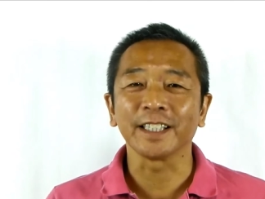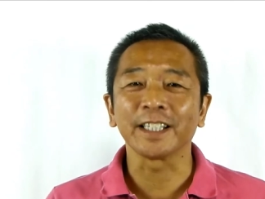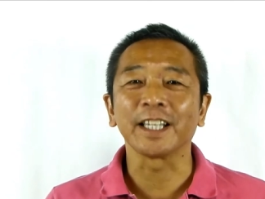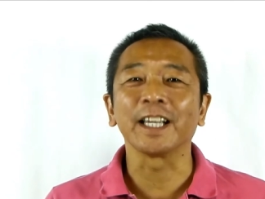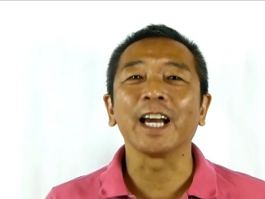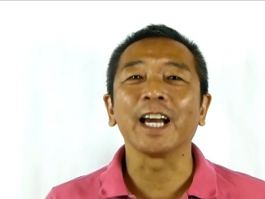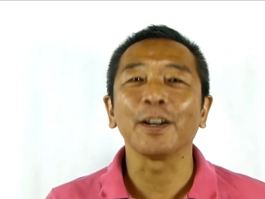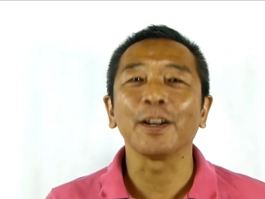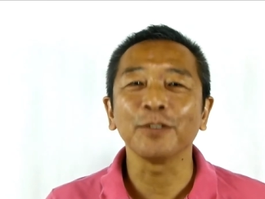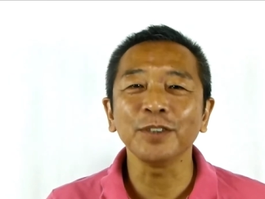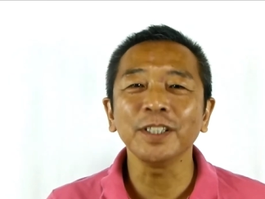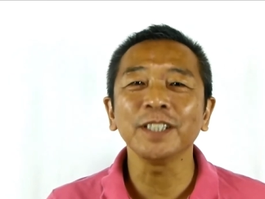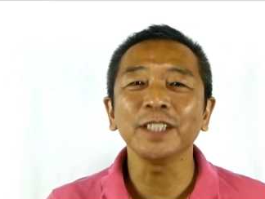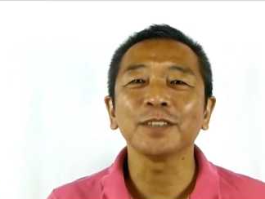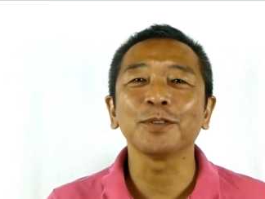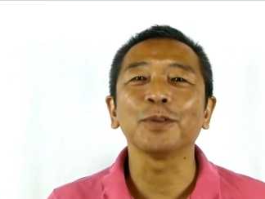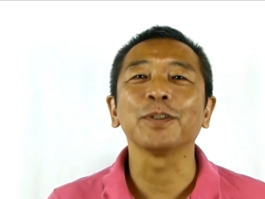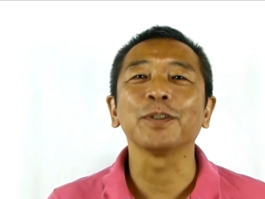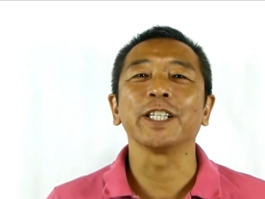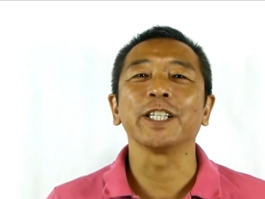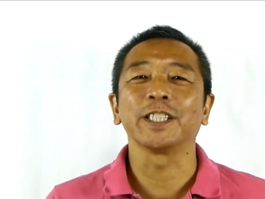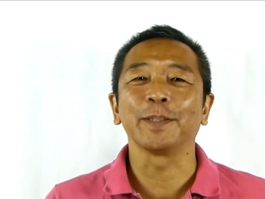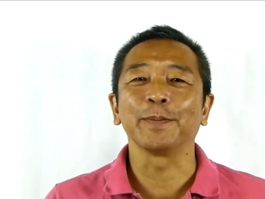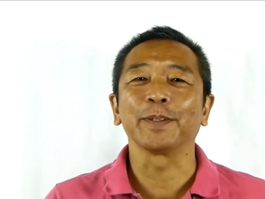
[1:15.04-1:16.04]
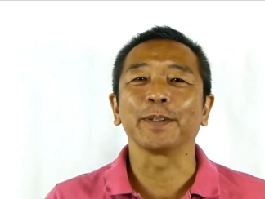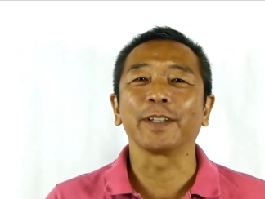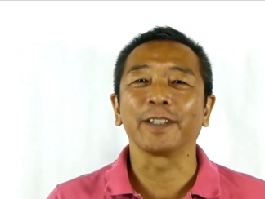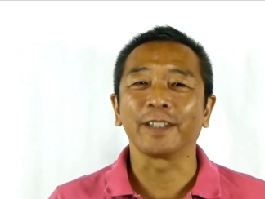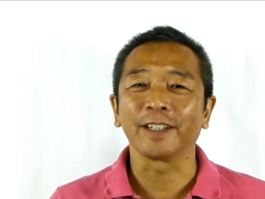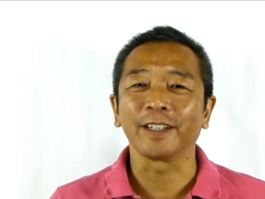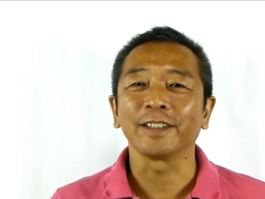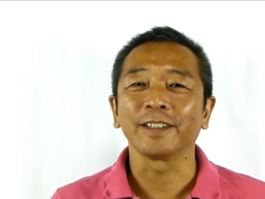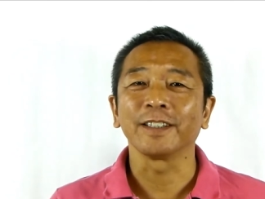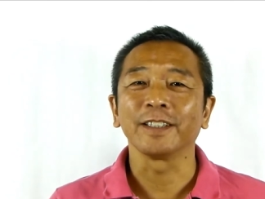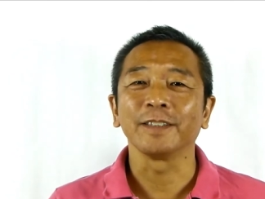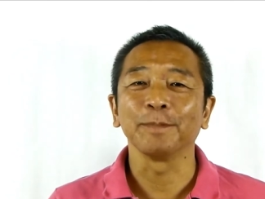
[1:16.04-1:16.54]
気軽に相談して
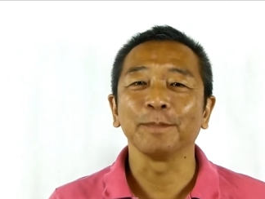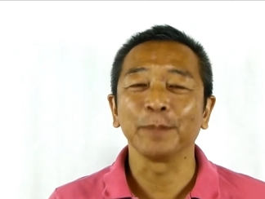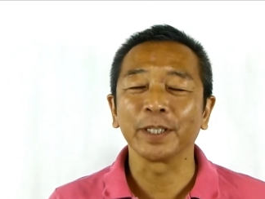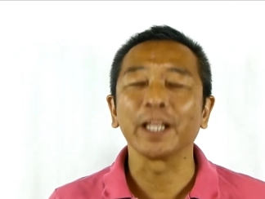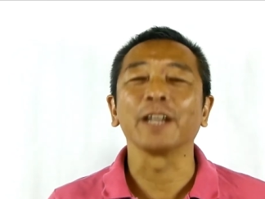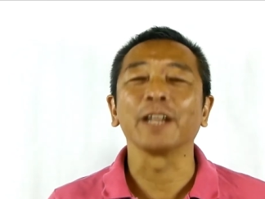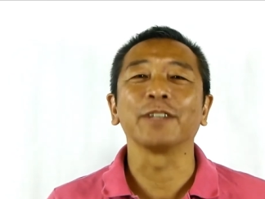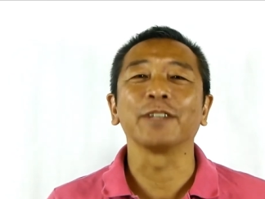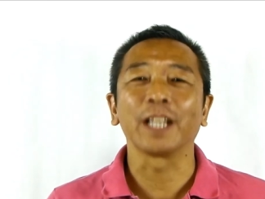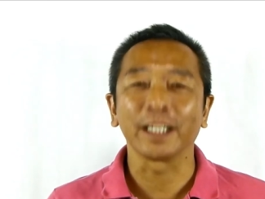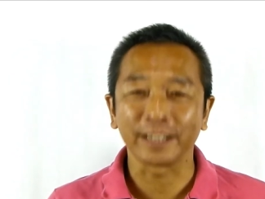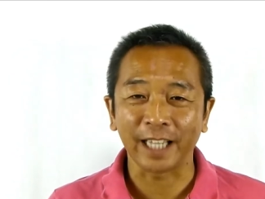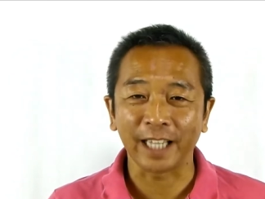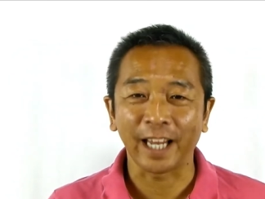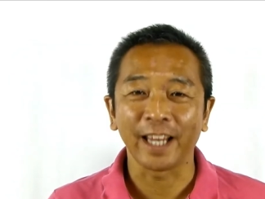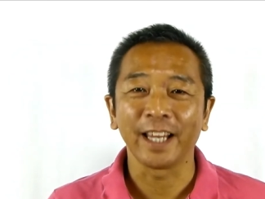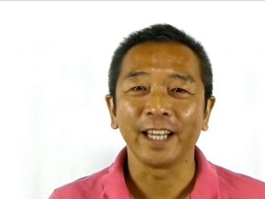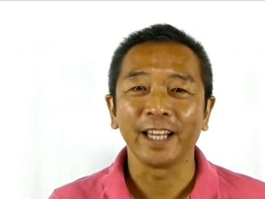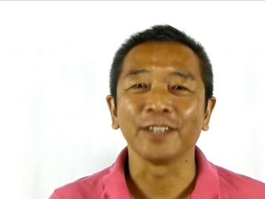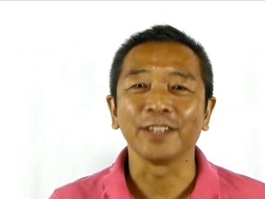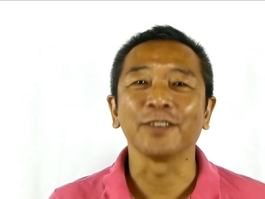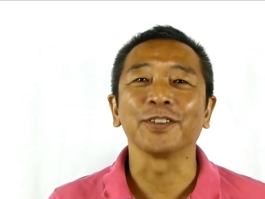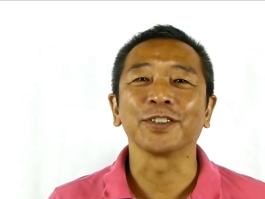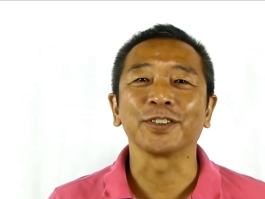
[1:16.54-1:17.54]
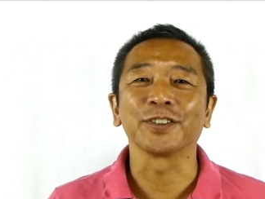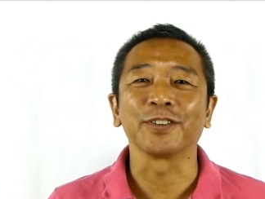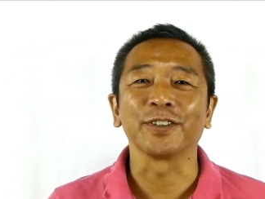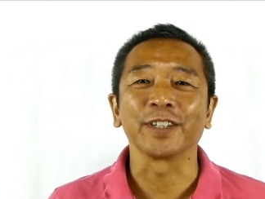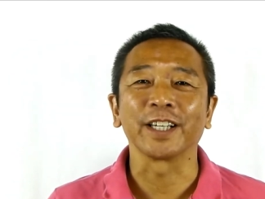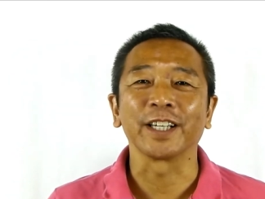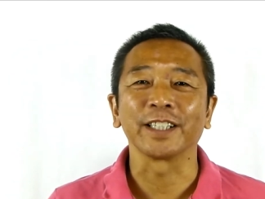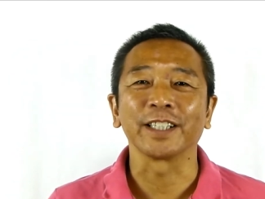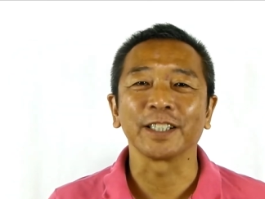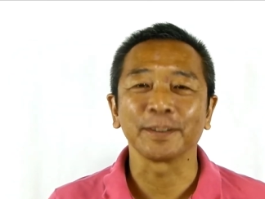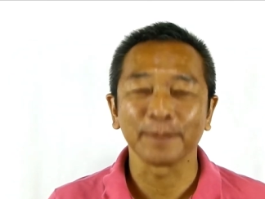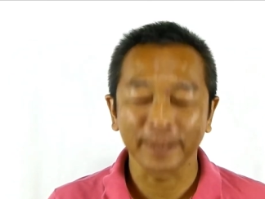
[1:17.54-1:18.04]
みてください。よろしくお願い
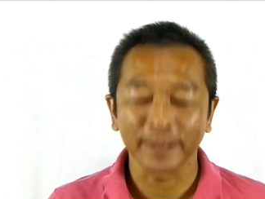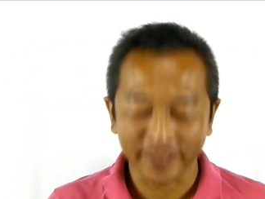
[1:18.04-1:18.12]
いたしま